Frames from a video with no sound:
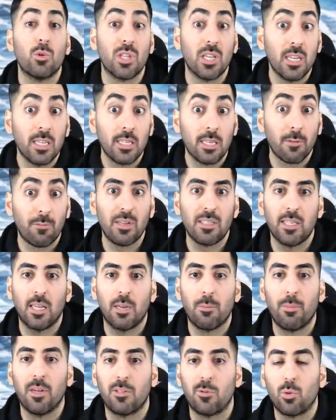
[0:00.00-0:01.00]
Interface
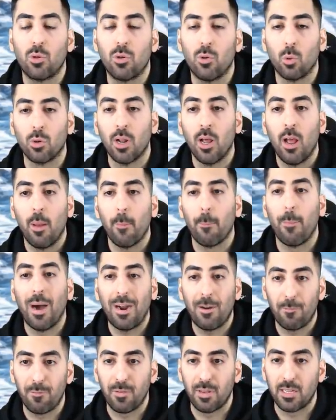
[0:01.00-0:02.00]
Anpassungen und
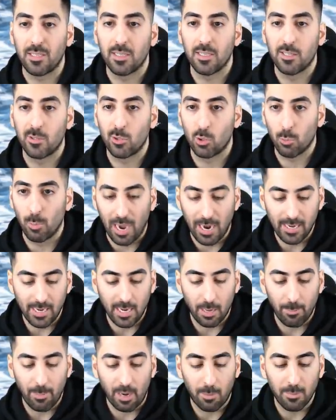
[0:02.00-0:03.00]
Bugfixes. Zum einen
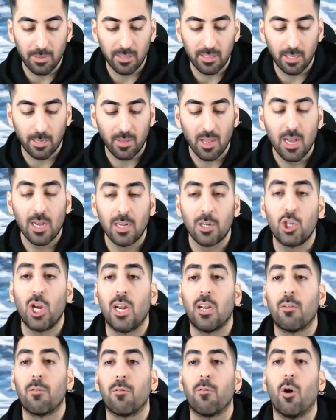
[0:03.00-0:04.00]
der Bug mit den
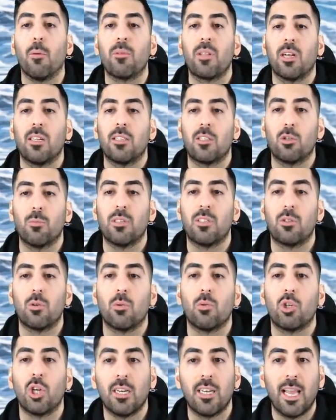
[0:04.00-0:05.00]
Giant Form
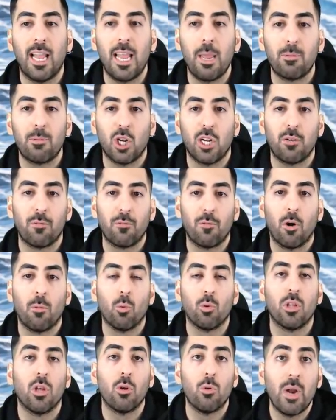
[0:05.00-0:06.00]
Transformationen, Giant Ape, Giant Form
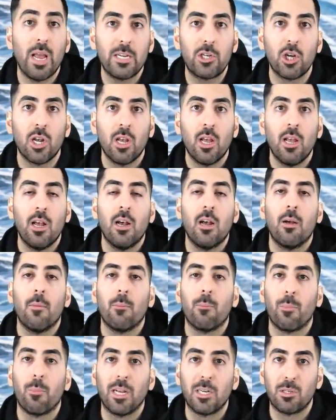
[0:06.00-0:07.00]
oder Rage.
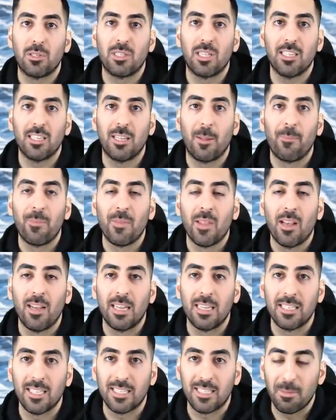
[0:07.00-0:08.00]
Beispielsweise
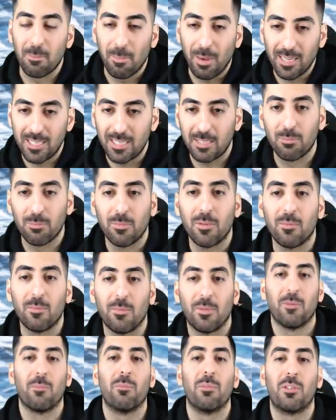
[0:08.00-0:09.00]
ist das den meisten,
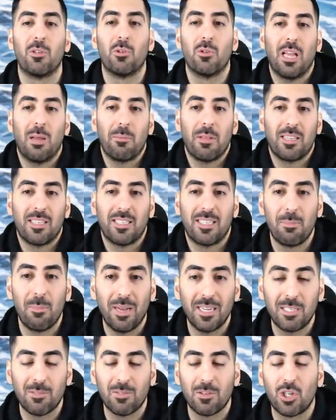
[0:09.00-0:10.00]
äh, beziehungsweise haben das die
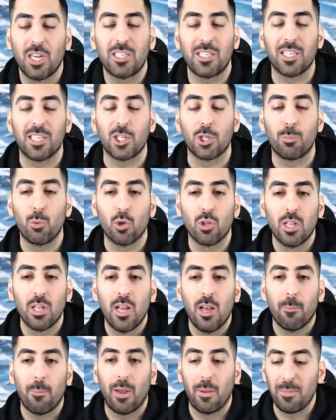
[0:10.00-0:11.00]
meisten wahrscheinlich gespürt
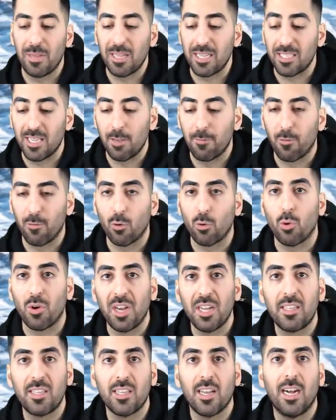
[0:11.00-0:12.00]
beim Ise von
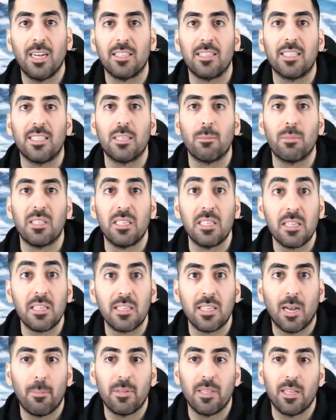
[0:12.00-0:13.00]
Gogeta, als sie ihn besiegt
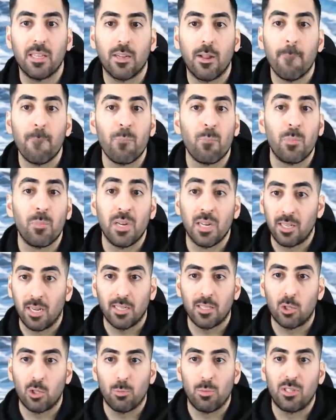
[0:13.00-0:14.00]
haben mit einer, mit einer
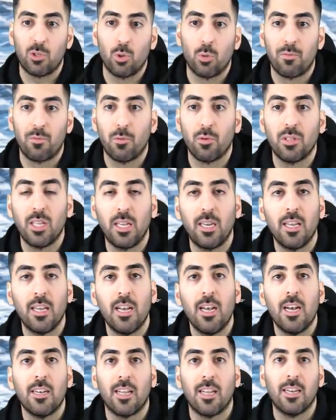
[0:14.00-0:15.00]
Transformation von denen.
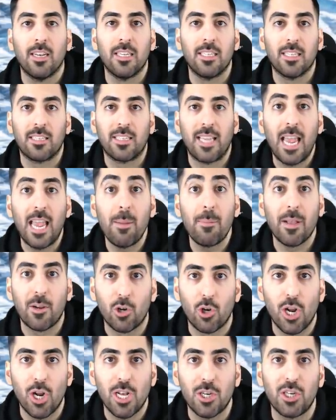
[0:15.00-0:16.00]
Dann ist das Game
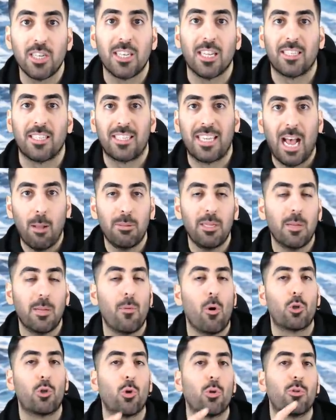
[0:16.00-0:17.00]
gecrashed. Das gab es aber
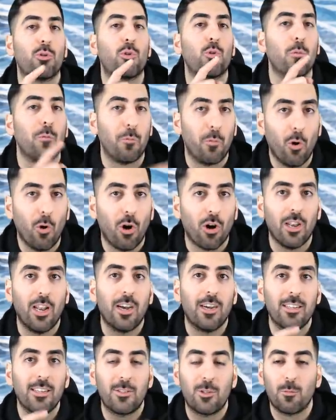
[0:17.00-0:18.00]
auch schon zuvor,
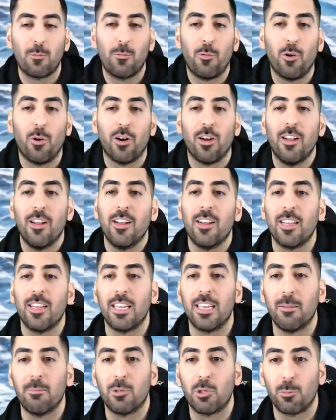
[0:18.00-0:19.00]
lange zuvor
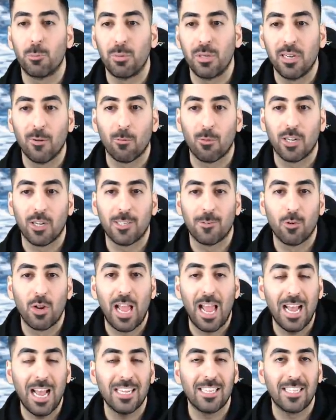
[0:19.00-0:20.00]
in dem Spiel. Und das wurde
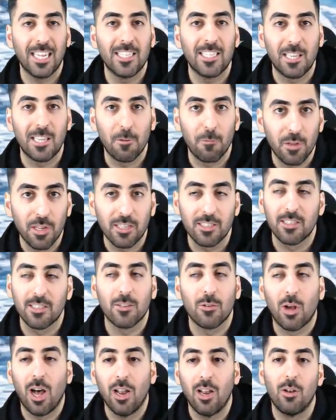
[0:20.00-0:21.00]
erst jetzt gefixt.
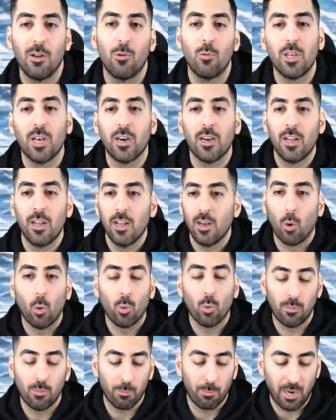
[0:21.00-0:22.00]
Also Halleluja.
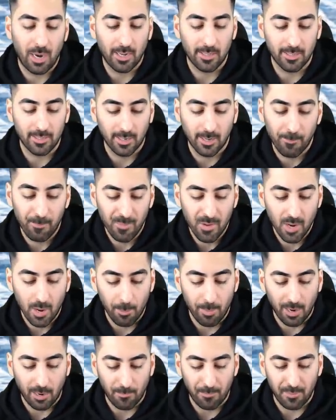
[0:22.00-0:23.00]
Und ein paar andere
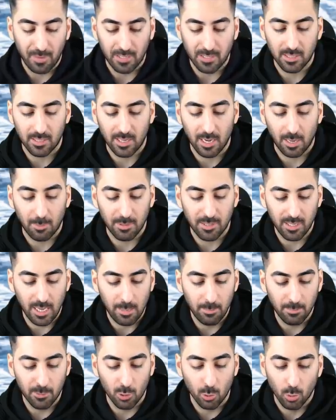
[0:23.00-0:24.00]
Bugfixes gab es
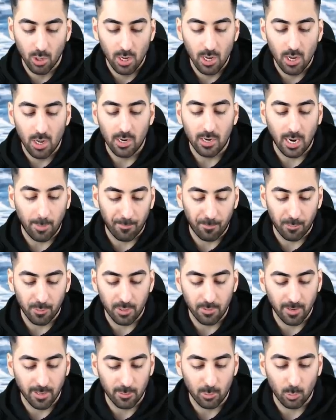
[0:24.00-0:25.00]
ebenso. Gab für
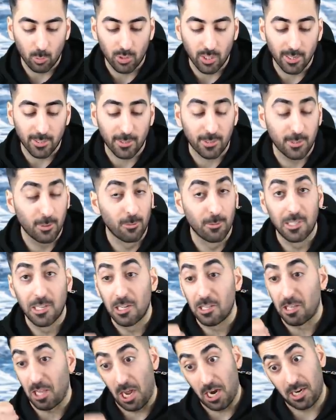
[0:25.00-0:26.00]
die Wartung drei Stones.
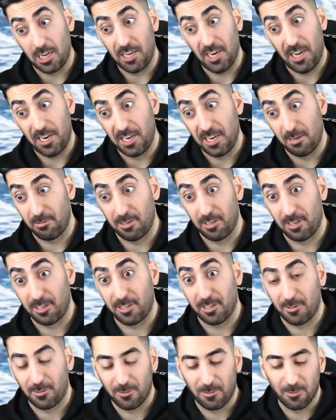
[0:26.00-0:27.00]
Danke in annehmen, sage ich
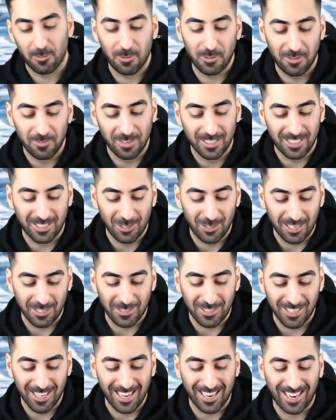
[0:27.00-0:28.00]
dazu. Ne? Was soll ich dazu
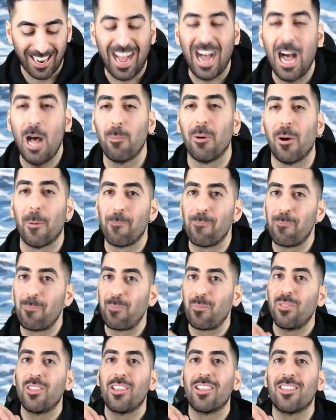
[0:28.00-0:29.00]
sagen? Aber
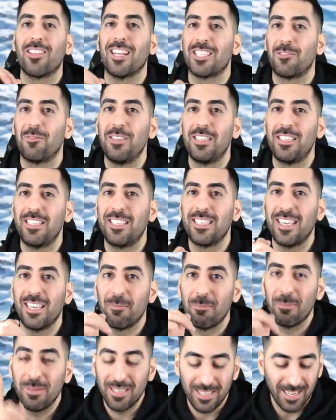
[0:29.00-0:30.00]
das Wichtige
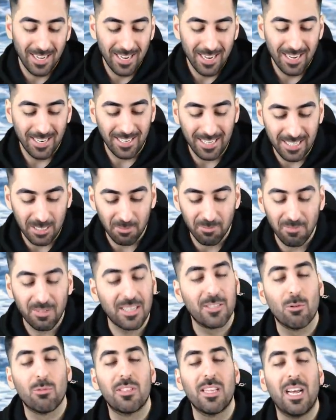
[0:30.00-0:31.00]
mit diesem
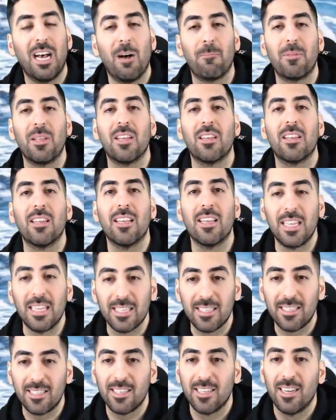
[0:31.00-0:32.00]
Versionsupdate
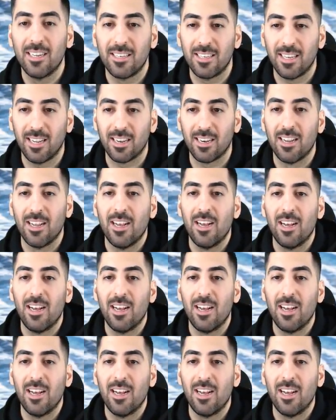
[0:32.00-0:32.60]
ist dann